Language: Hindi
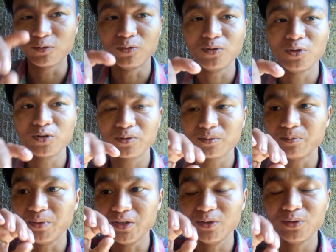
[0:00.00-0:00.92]
वो लोग
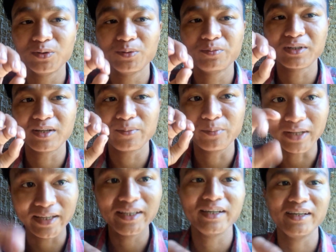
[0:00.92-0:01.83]
वीडियो मतलब
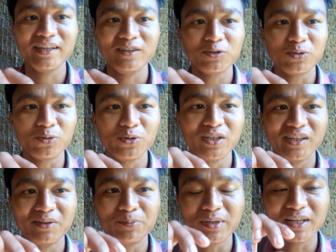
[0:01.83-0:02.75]
बनाया है तो
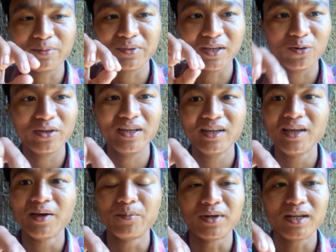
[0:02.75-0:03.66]
ये मतलब क्या हो गया
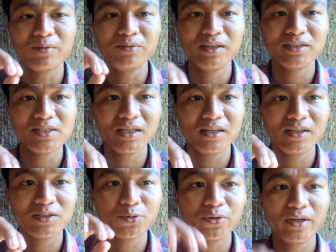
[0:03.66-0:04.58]
मतलब ये से
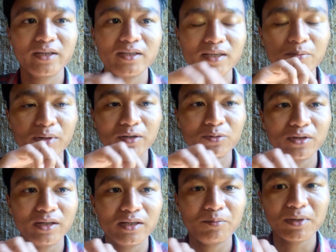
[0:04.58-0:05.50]
ऐसे हो गया कि ये बात हो
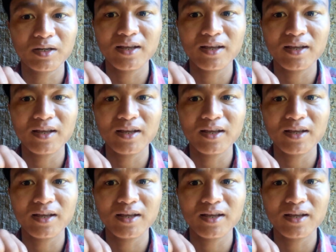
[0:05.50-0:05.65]
गया कि